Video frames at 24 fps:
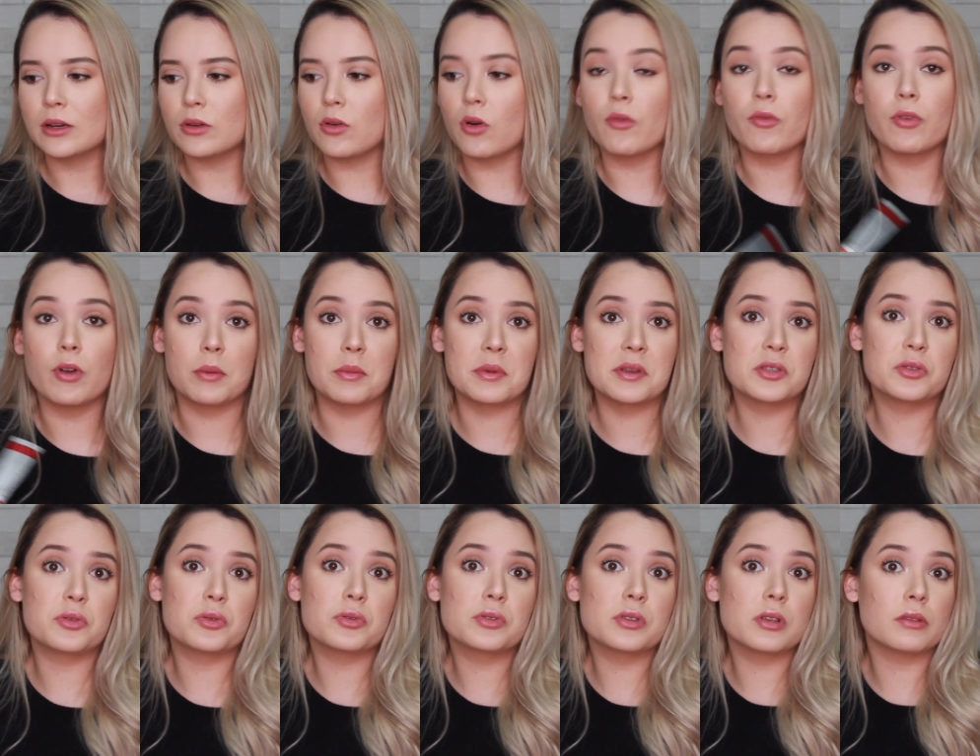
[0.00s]
conforme a
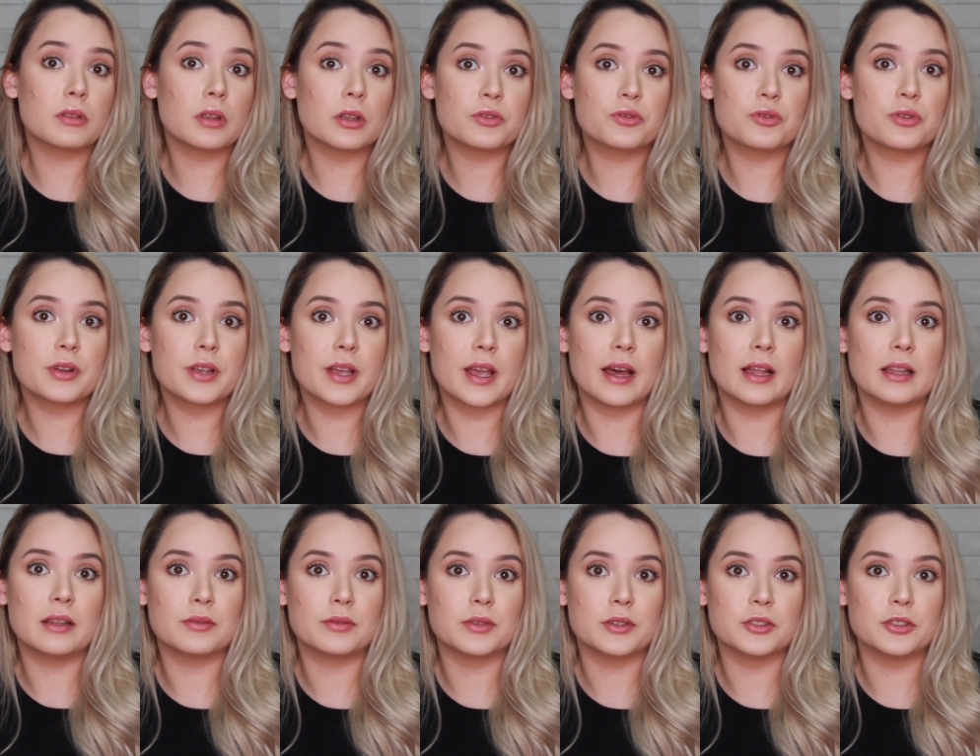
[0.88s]
instrução da Drunk
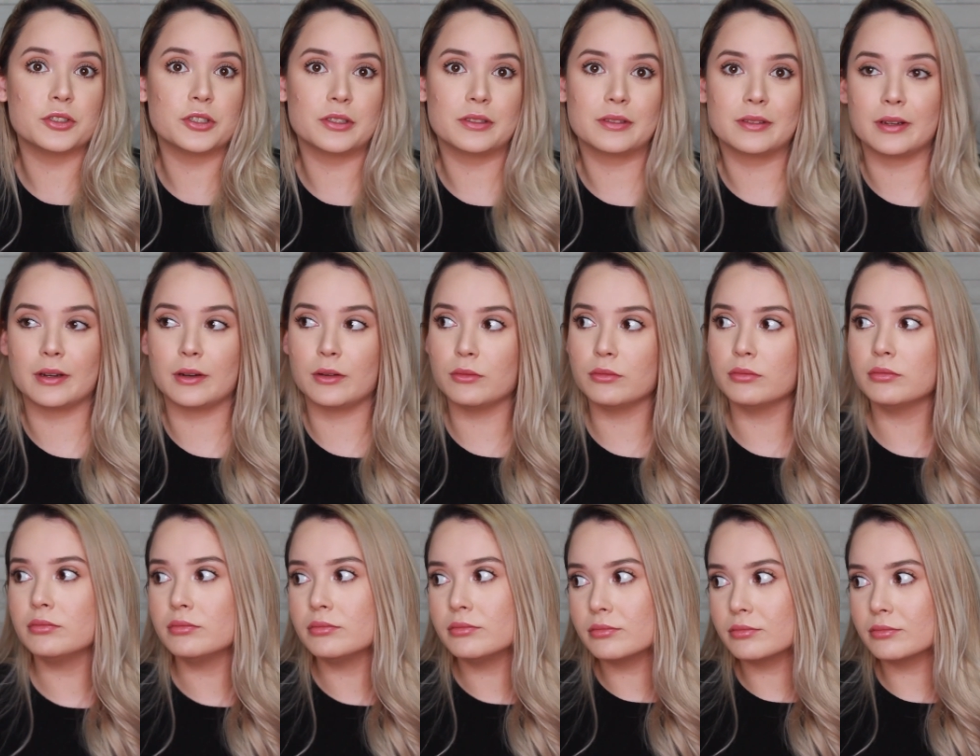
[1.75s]
Elephant.
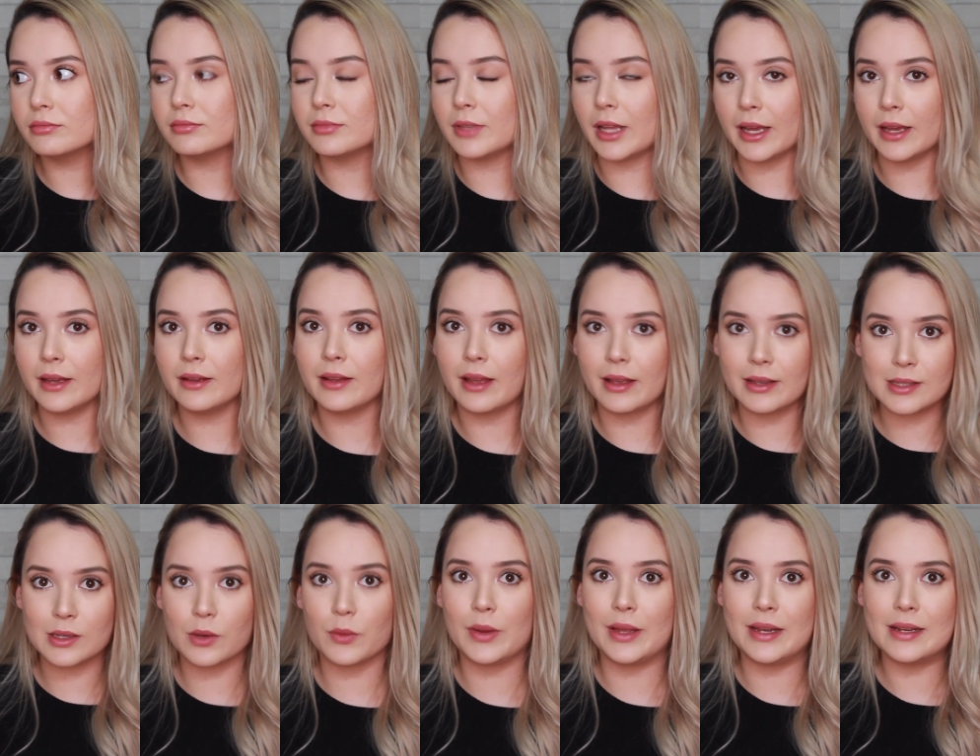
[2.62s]
Então, né?
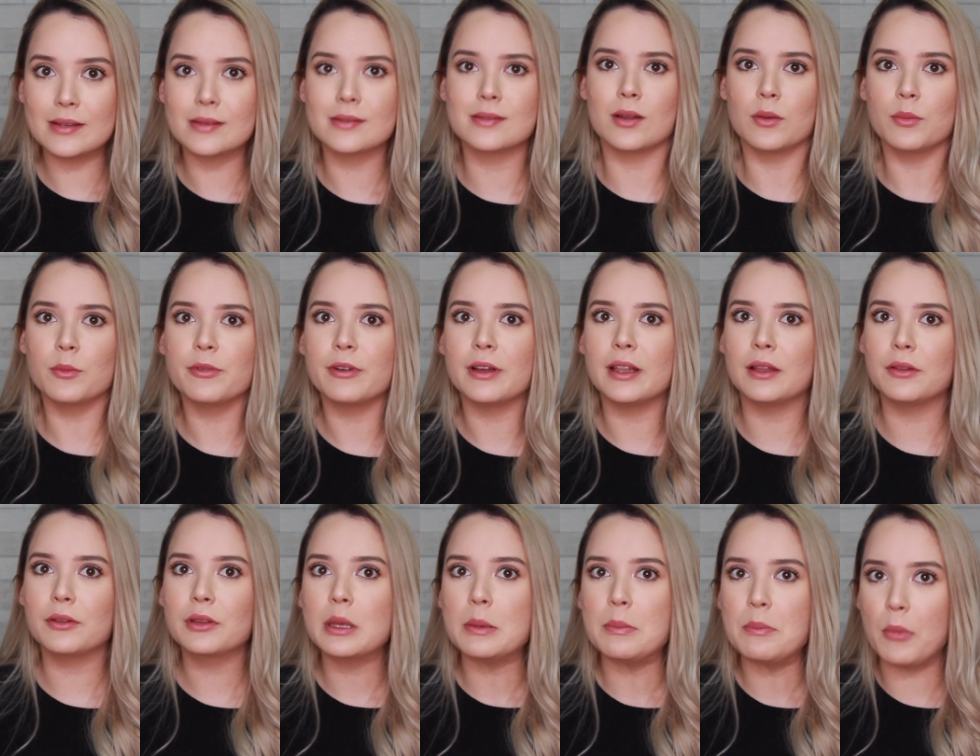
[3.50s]
São eles que estão me
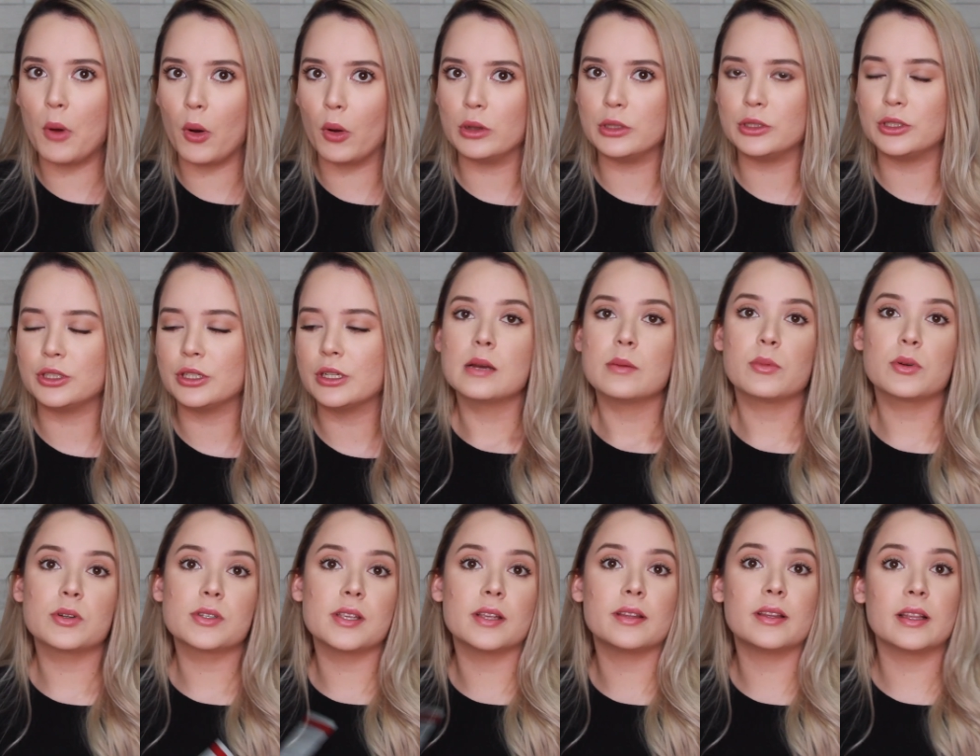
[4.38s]
falando que pode.
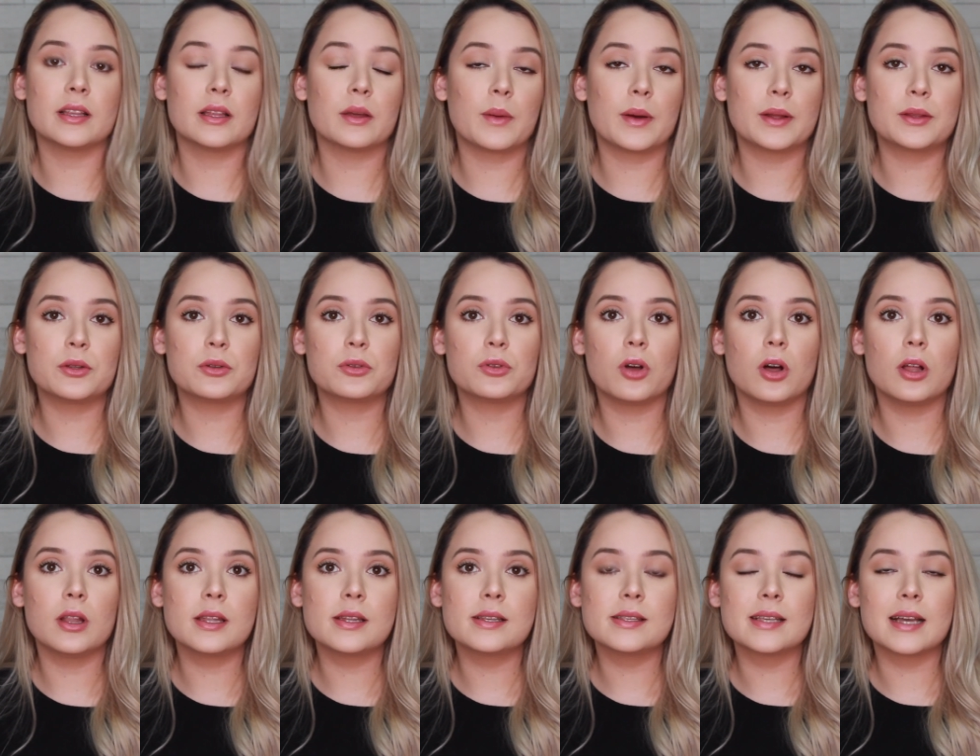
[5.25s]
Por 74
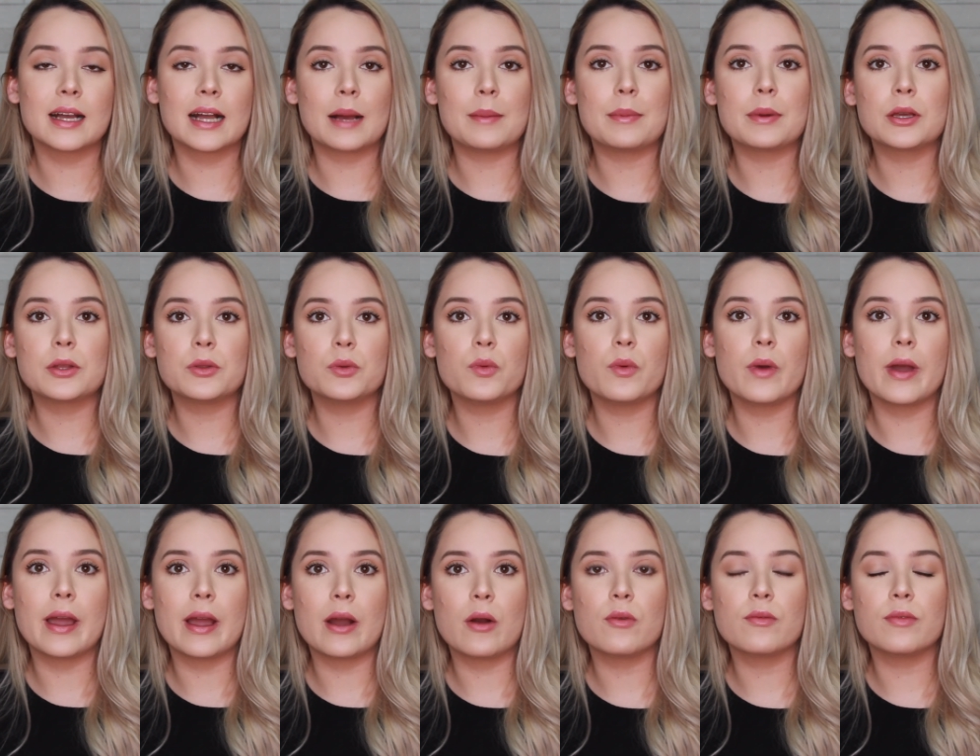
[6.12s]
dólares acaba que não
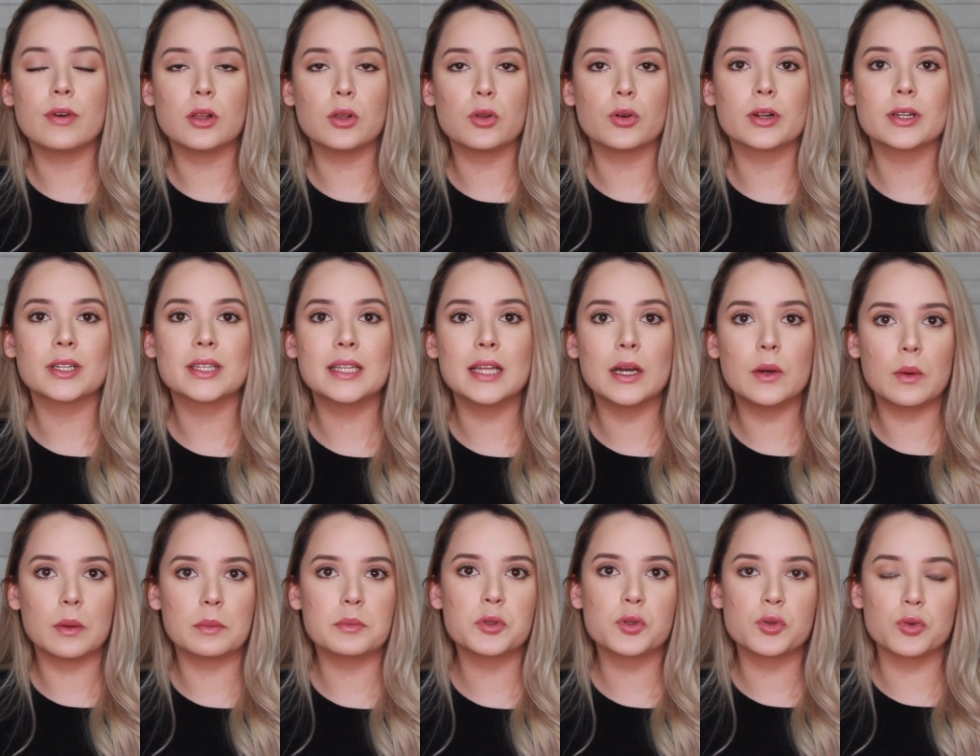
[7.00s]
é um valor
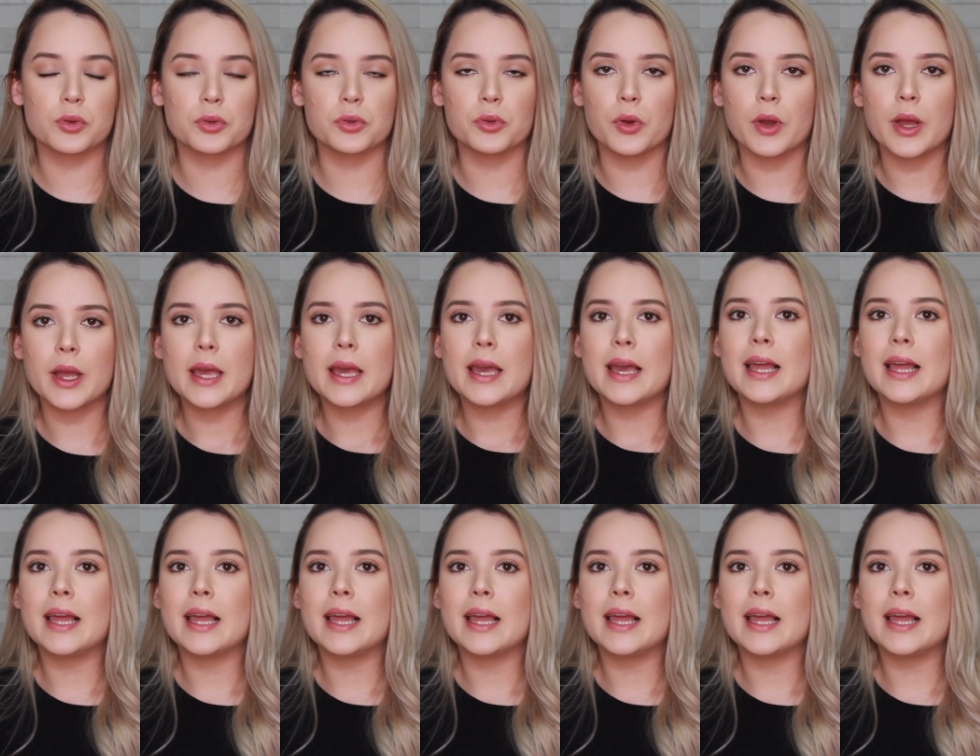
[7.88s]
tão absurdo.